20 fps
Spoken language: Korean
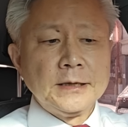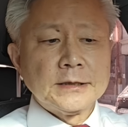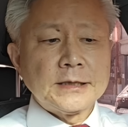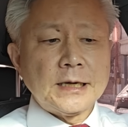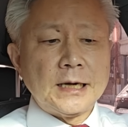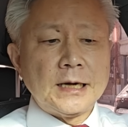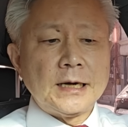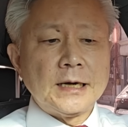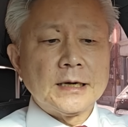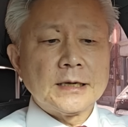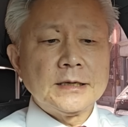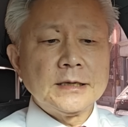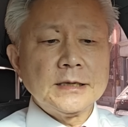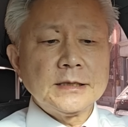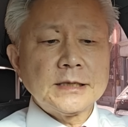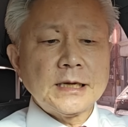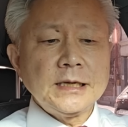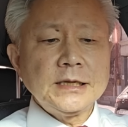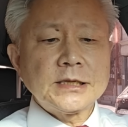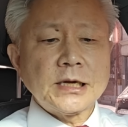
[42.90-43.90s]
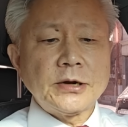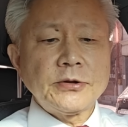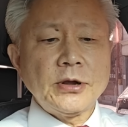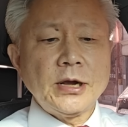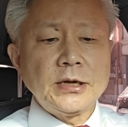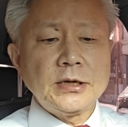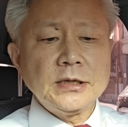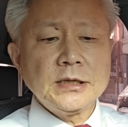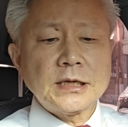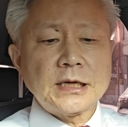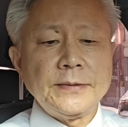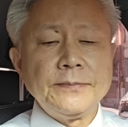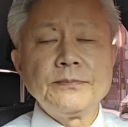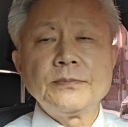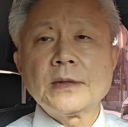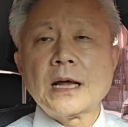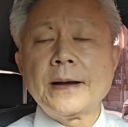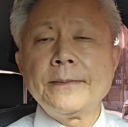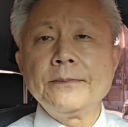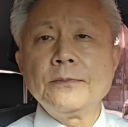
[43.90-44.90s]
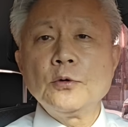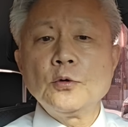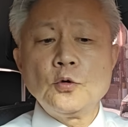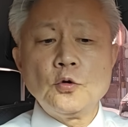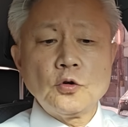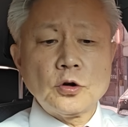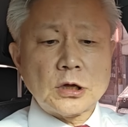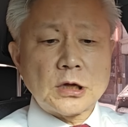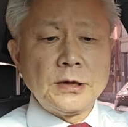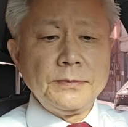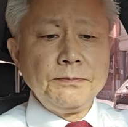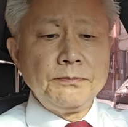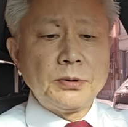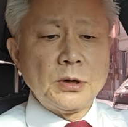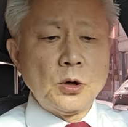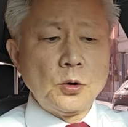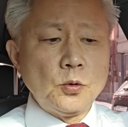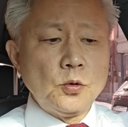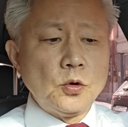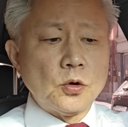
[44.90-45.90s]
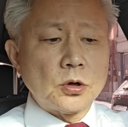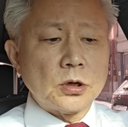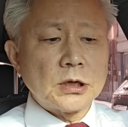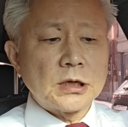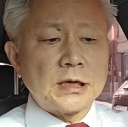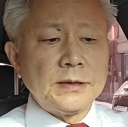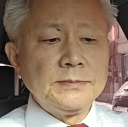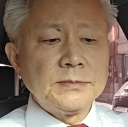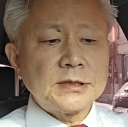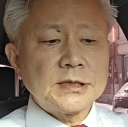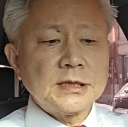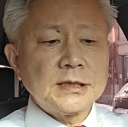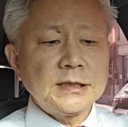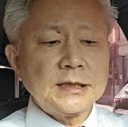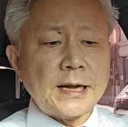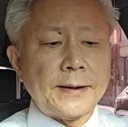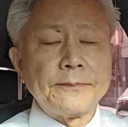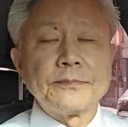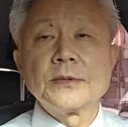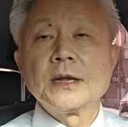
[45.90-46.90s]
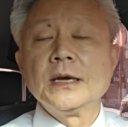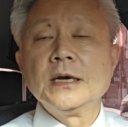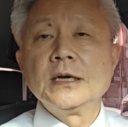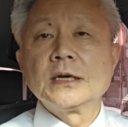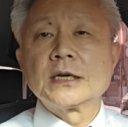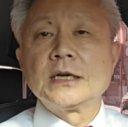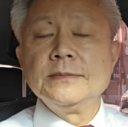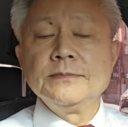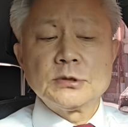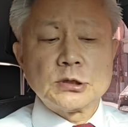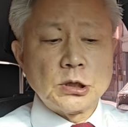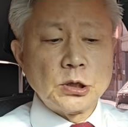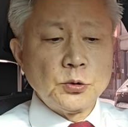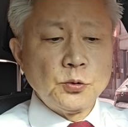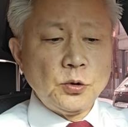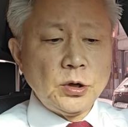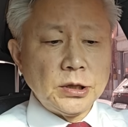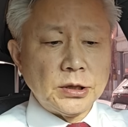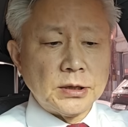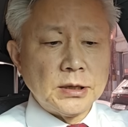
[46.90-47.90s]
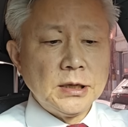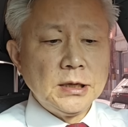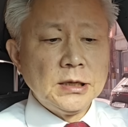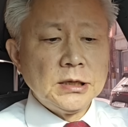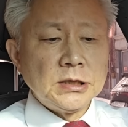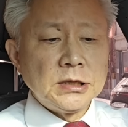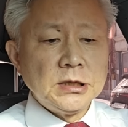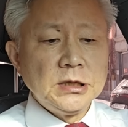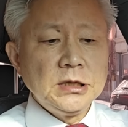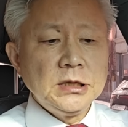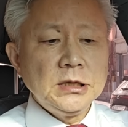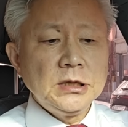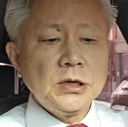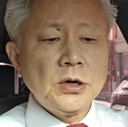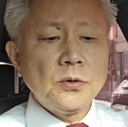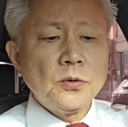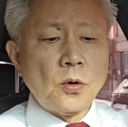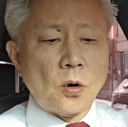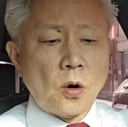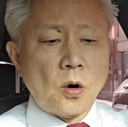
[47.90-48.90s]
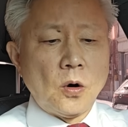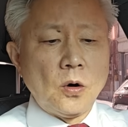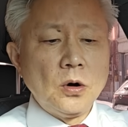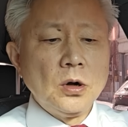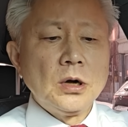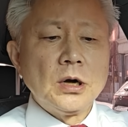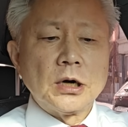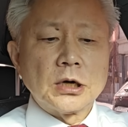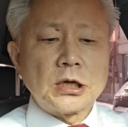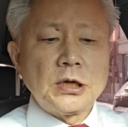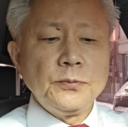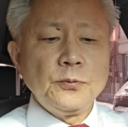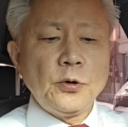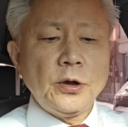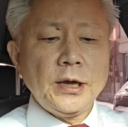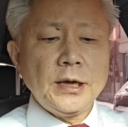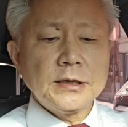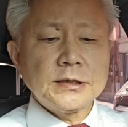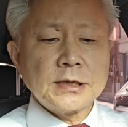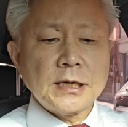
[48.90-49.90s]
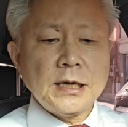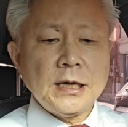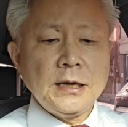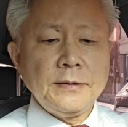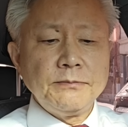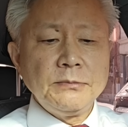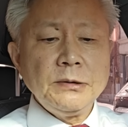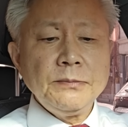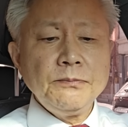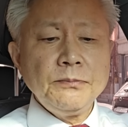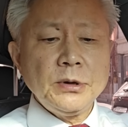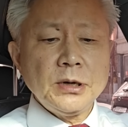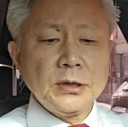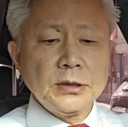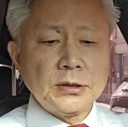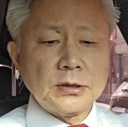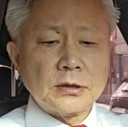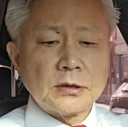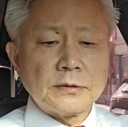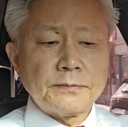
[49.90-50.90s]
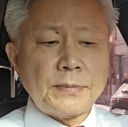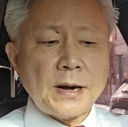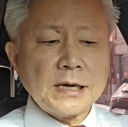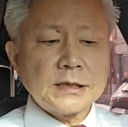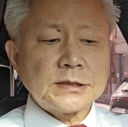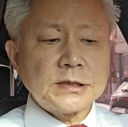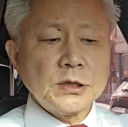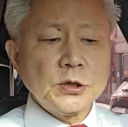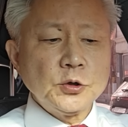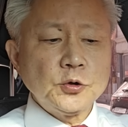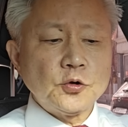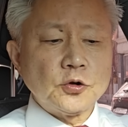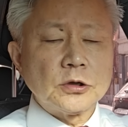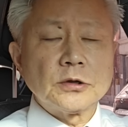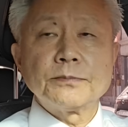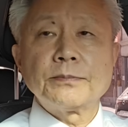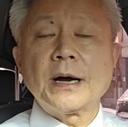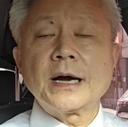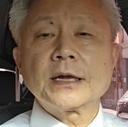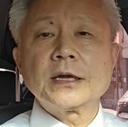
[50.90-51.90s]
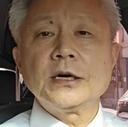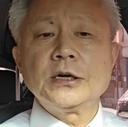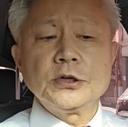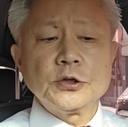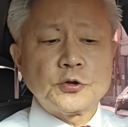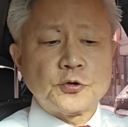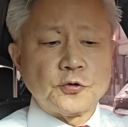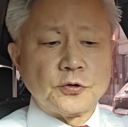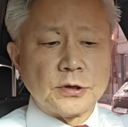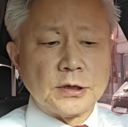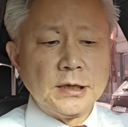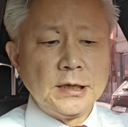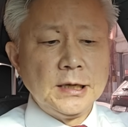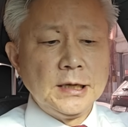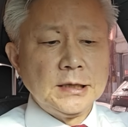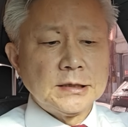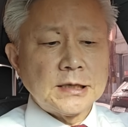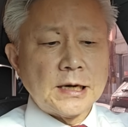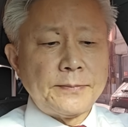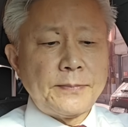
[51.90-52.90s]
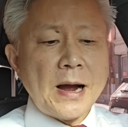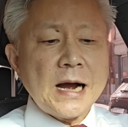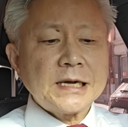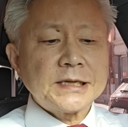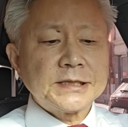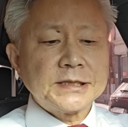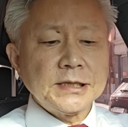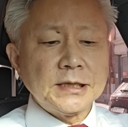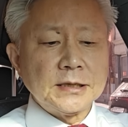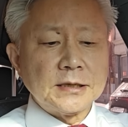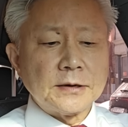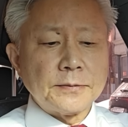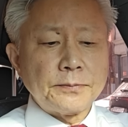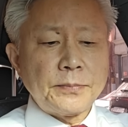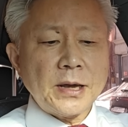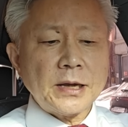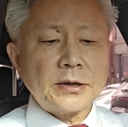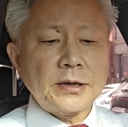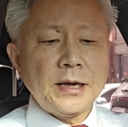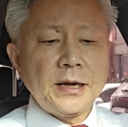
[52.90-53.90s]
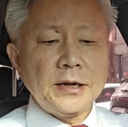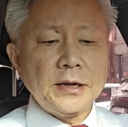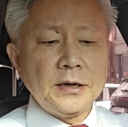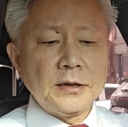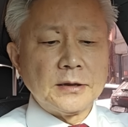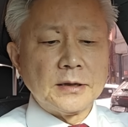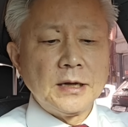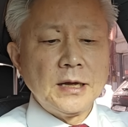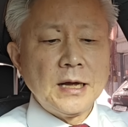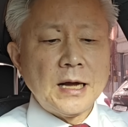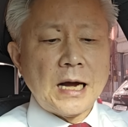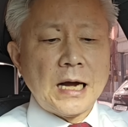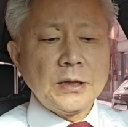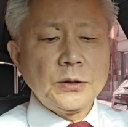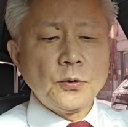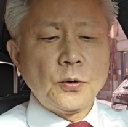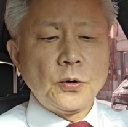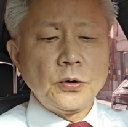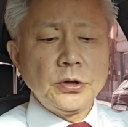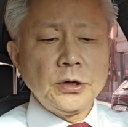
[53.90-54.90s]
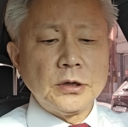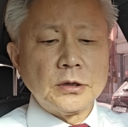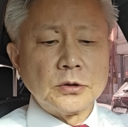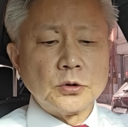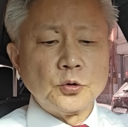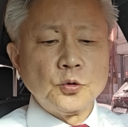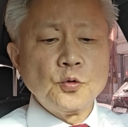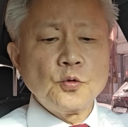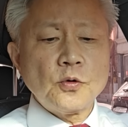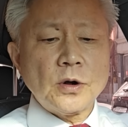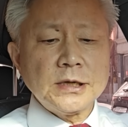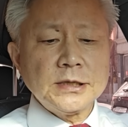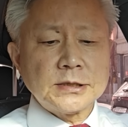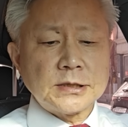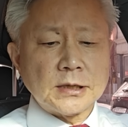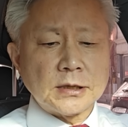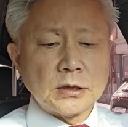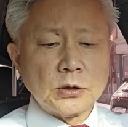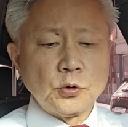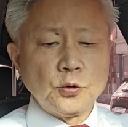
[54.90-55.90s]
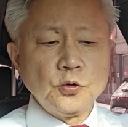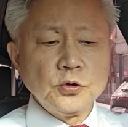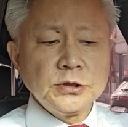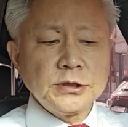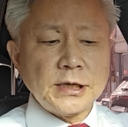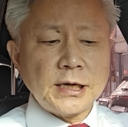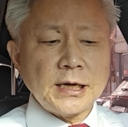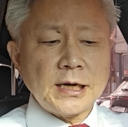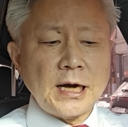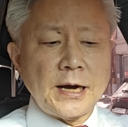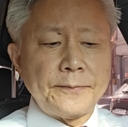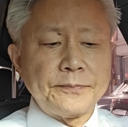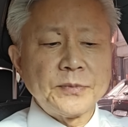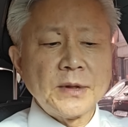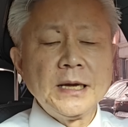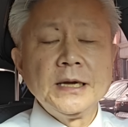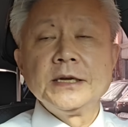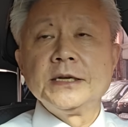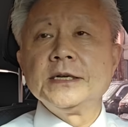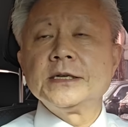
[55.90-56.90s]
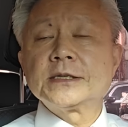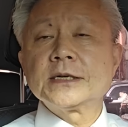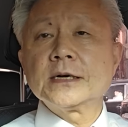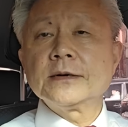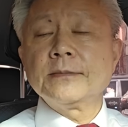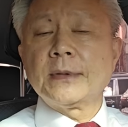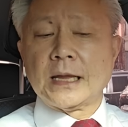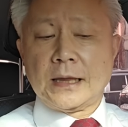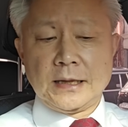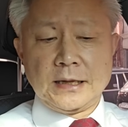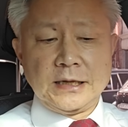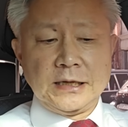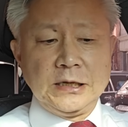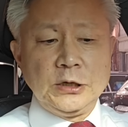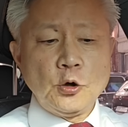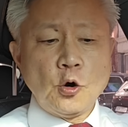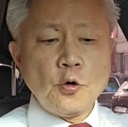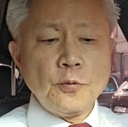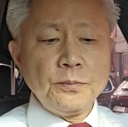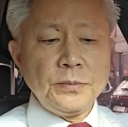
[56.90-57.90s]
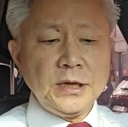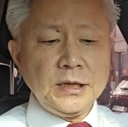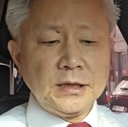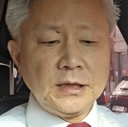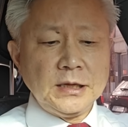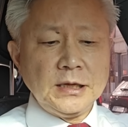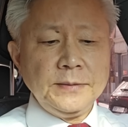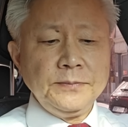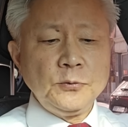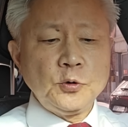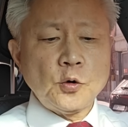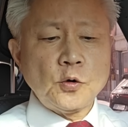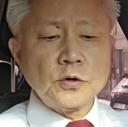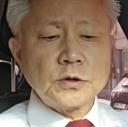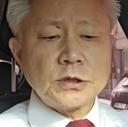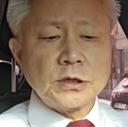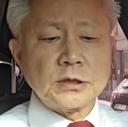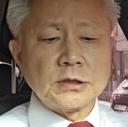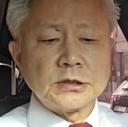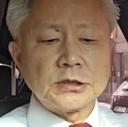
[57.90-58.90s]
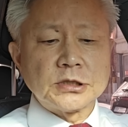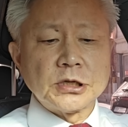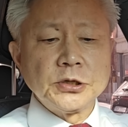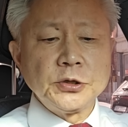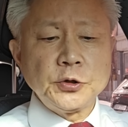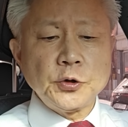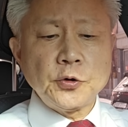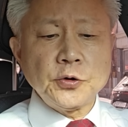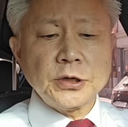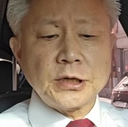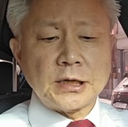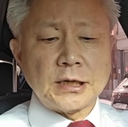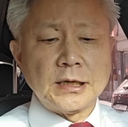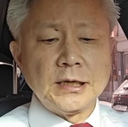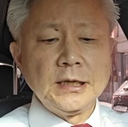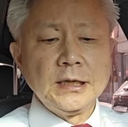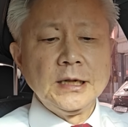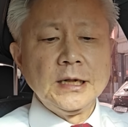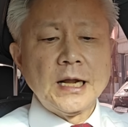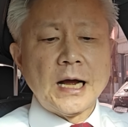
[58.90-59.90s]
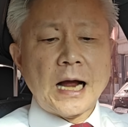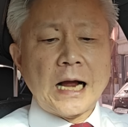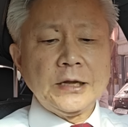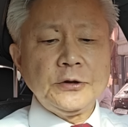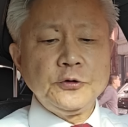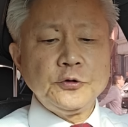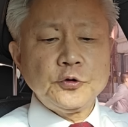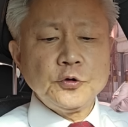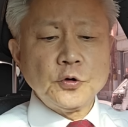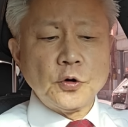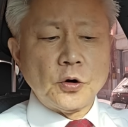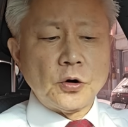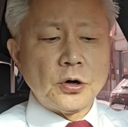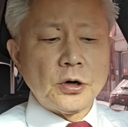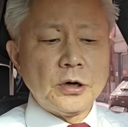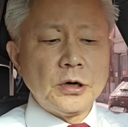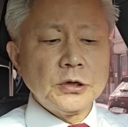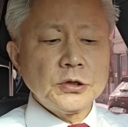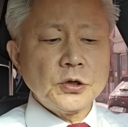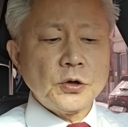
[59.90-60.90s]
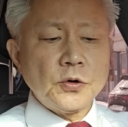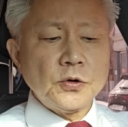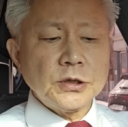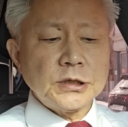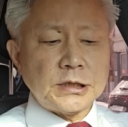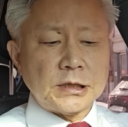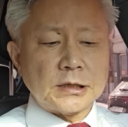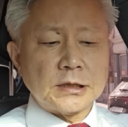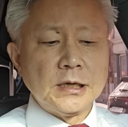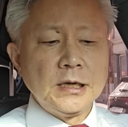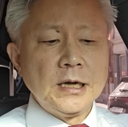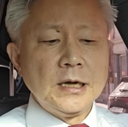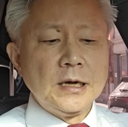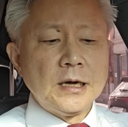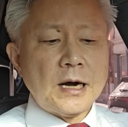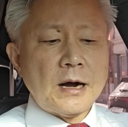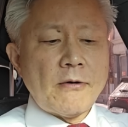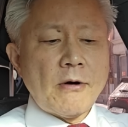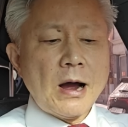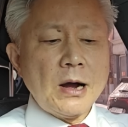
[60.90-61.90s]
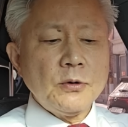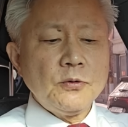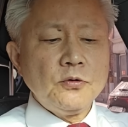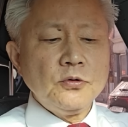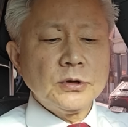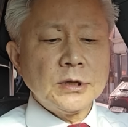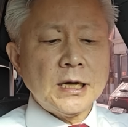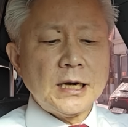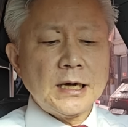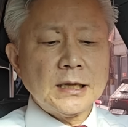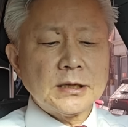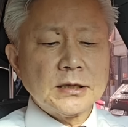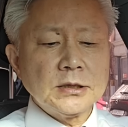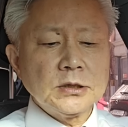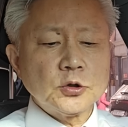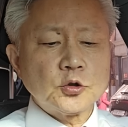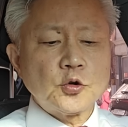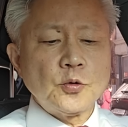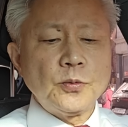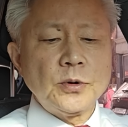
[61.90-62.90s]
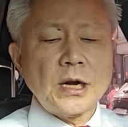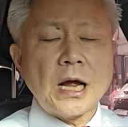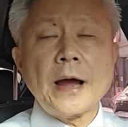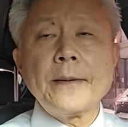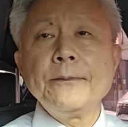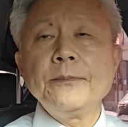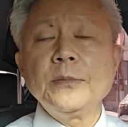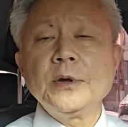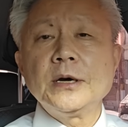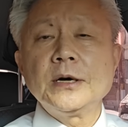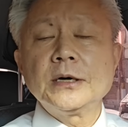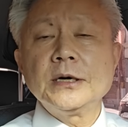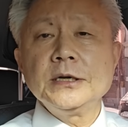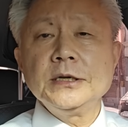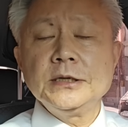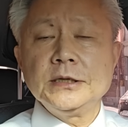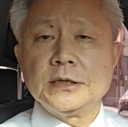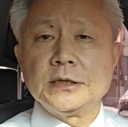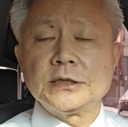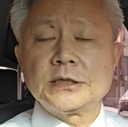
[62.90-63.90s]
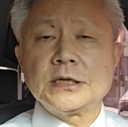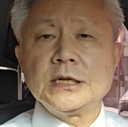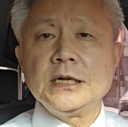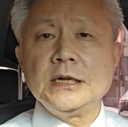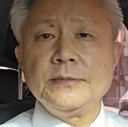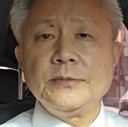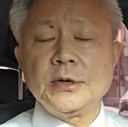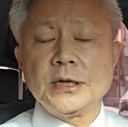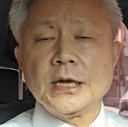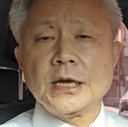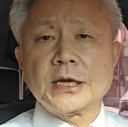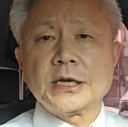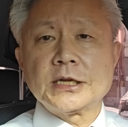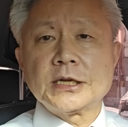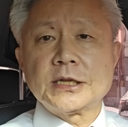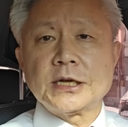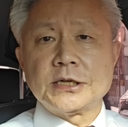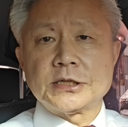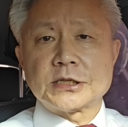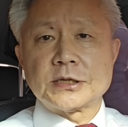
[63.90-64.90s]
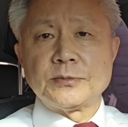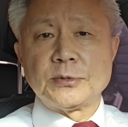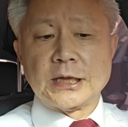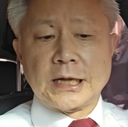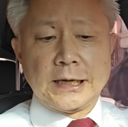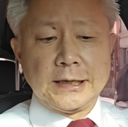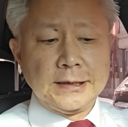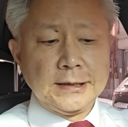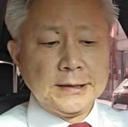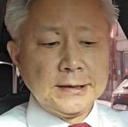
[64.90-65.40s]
자, 그러자 이 자료에는 김남국, 김병욱, 김성남, 김성원, 이영호, 김혜재 민병득, 박성준, 박영순, 자, 박정, 백혜련, 안호영, 윤관석, 윤재갑, 이성만, 이용빈, 임종성, 전용기, 한준호, 허종식, 황오나 등 21명의 실명이 기재되어 있습니다.